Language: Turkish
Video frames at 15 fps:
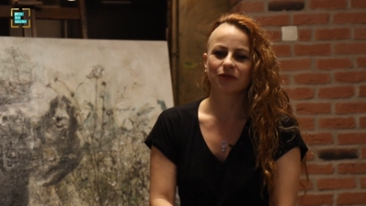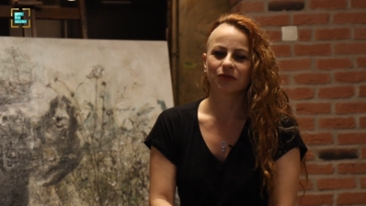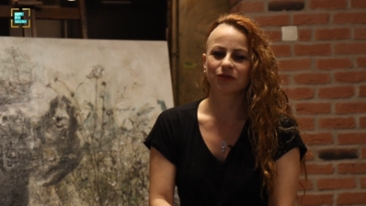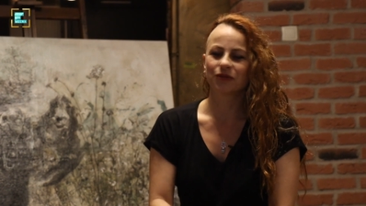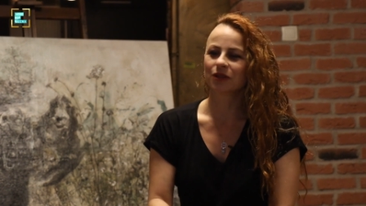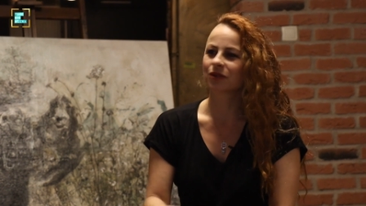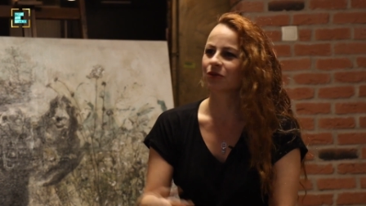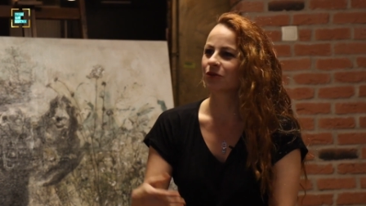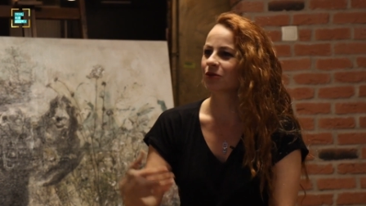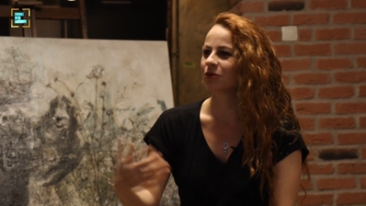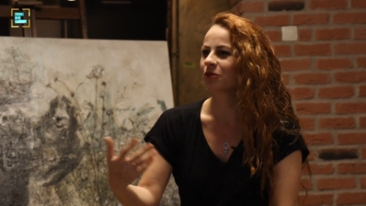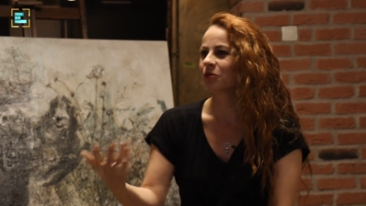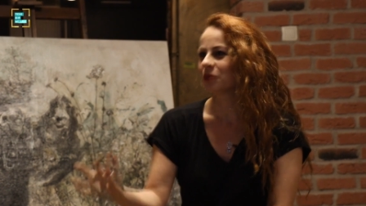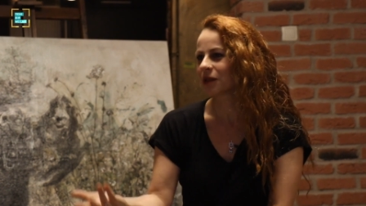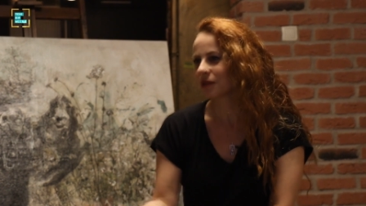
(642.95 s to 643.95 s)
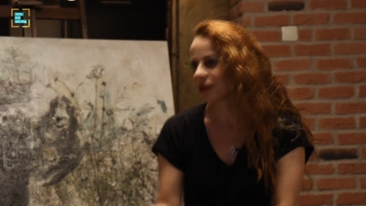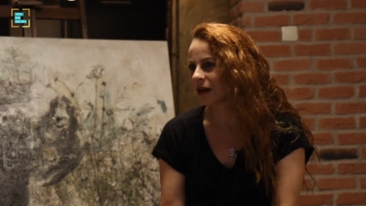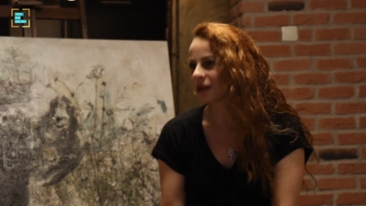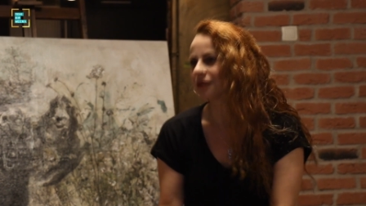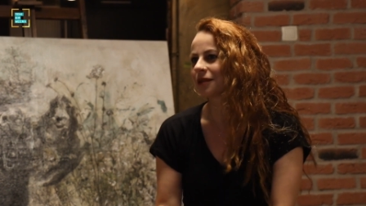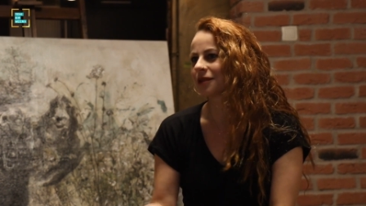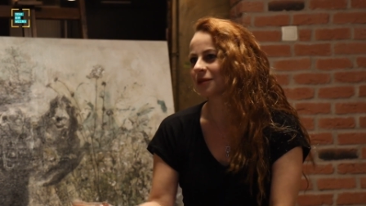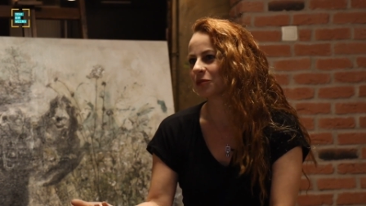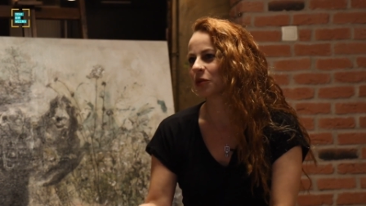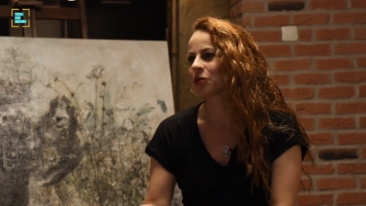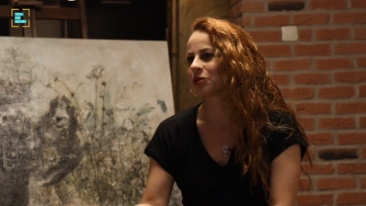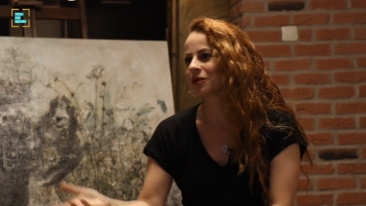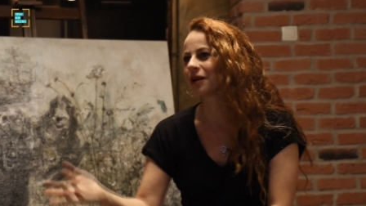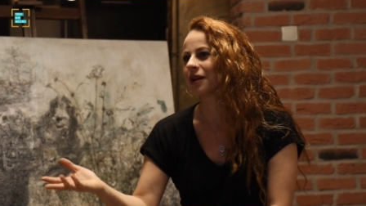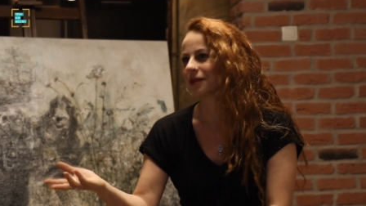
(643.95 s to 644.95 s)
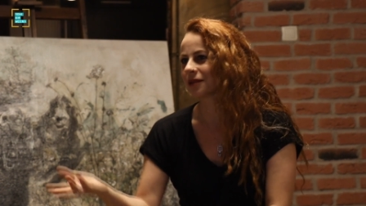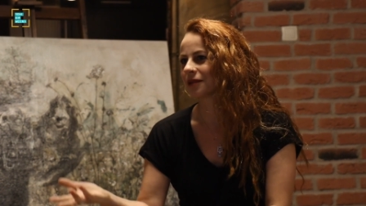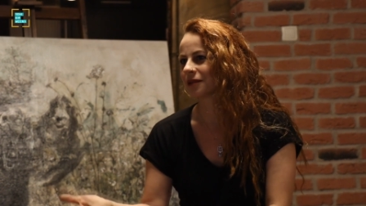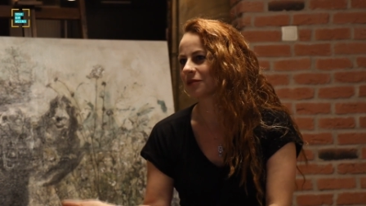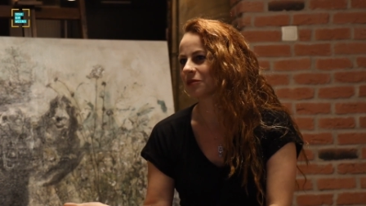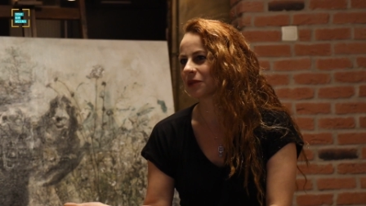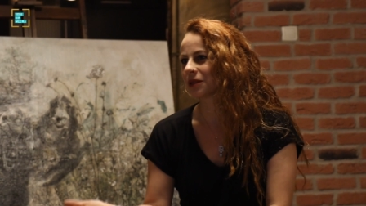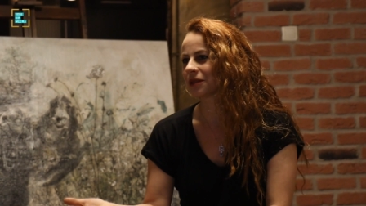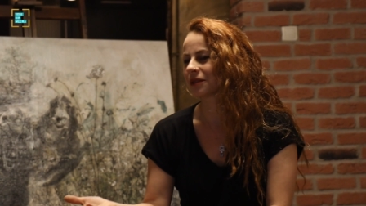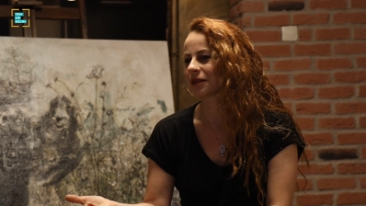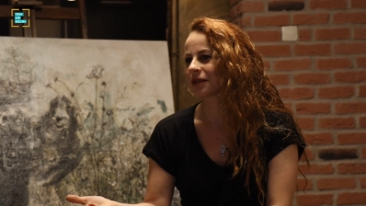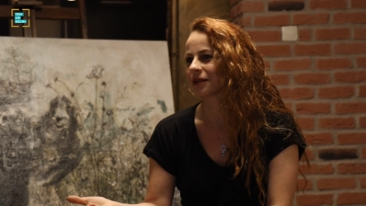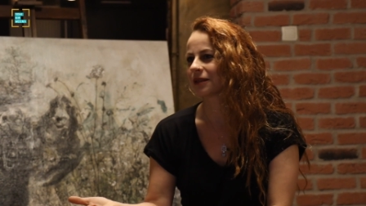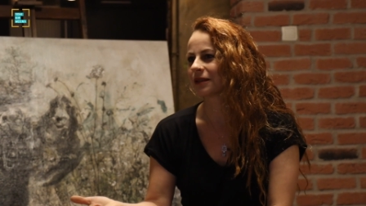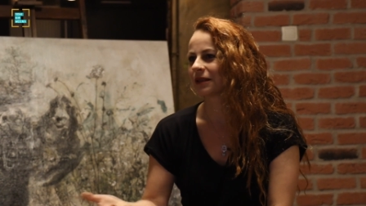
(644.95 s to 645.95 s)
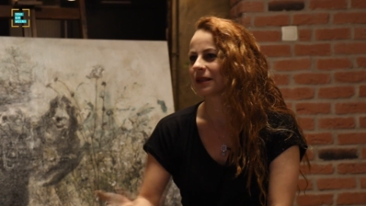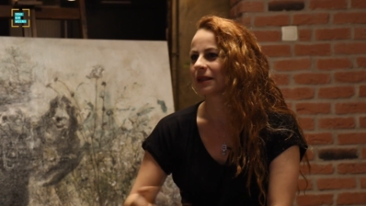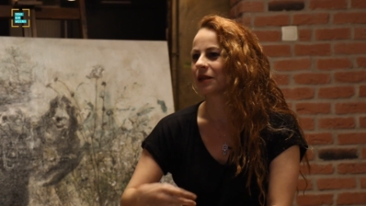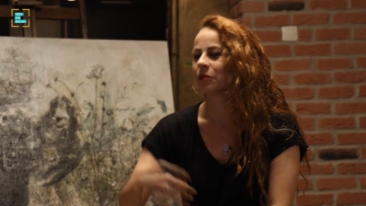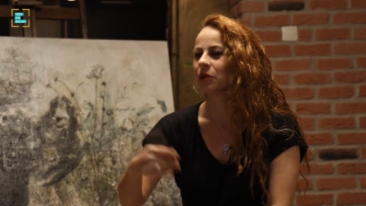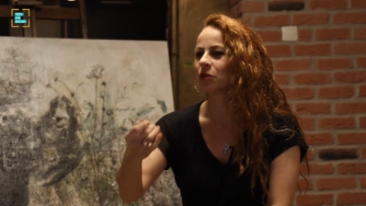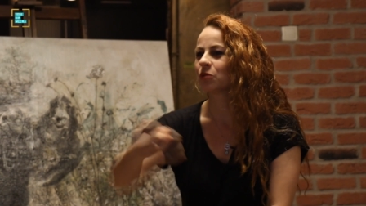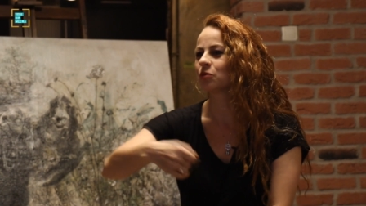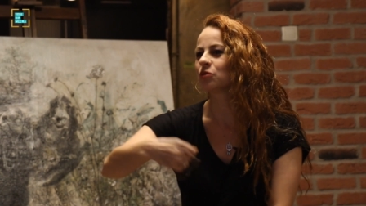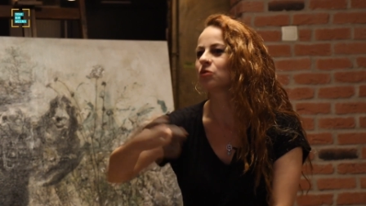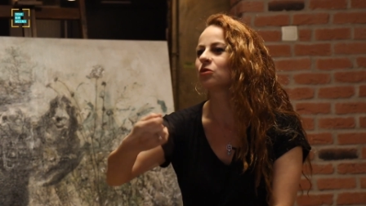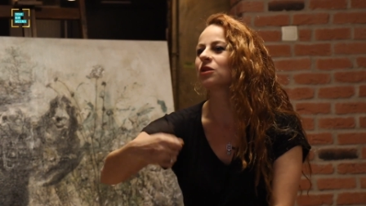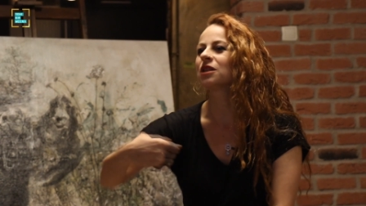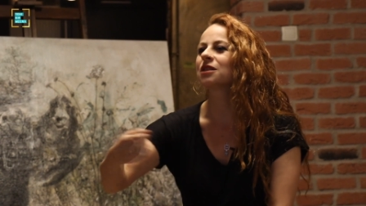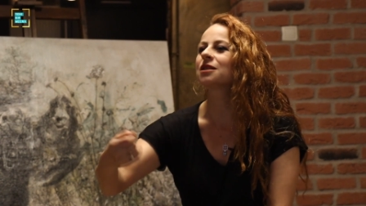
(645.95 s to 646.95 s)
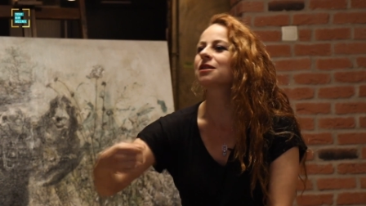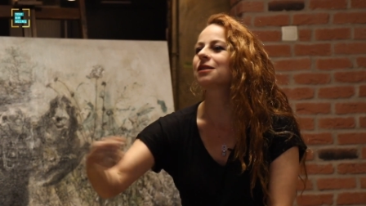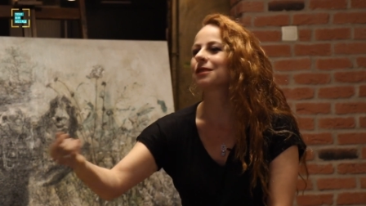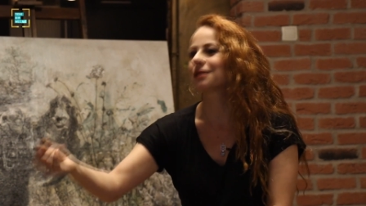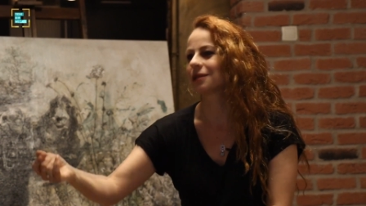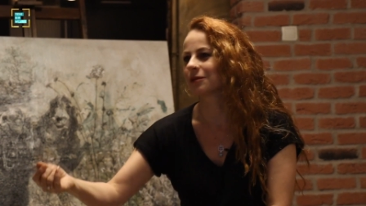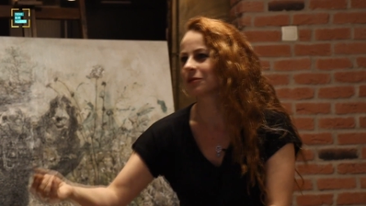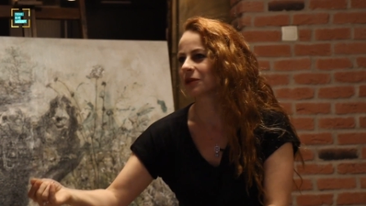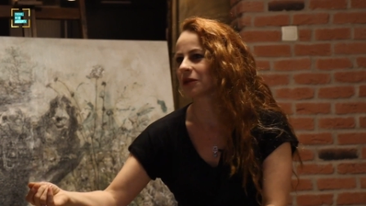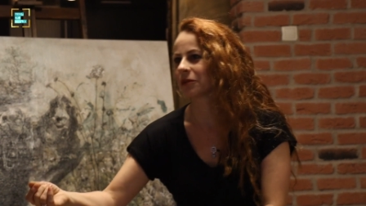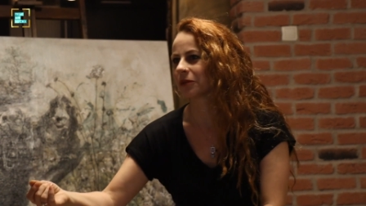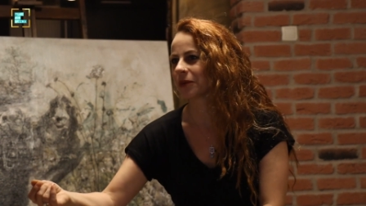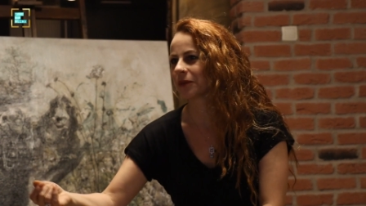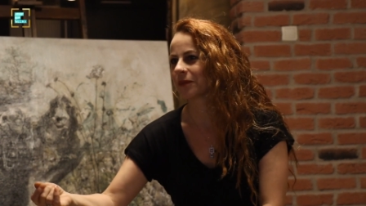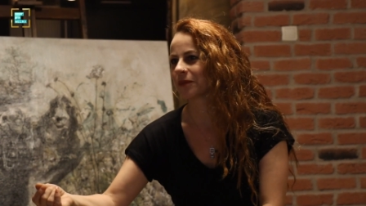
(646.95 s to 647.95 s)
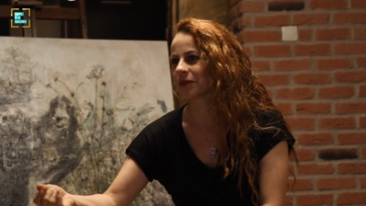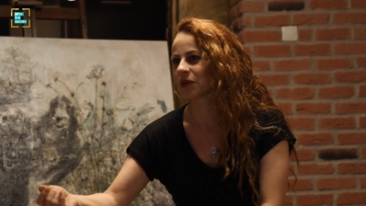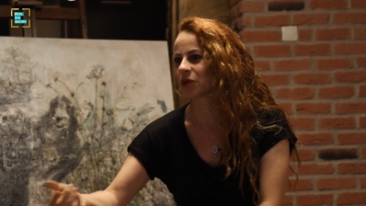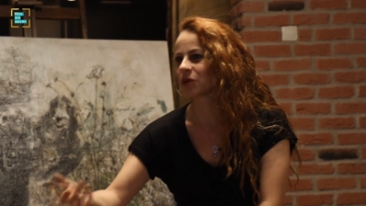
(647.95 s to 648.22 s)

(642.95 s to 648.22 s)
Fado'yu ben anladım, orada anladım mesela. Hı hı. Ben o bütün gece çizdim tabii.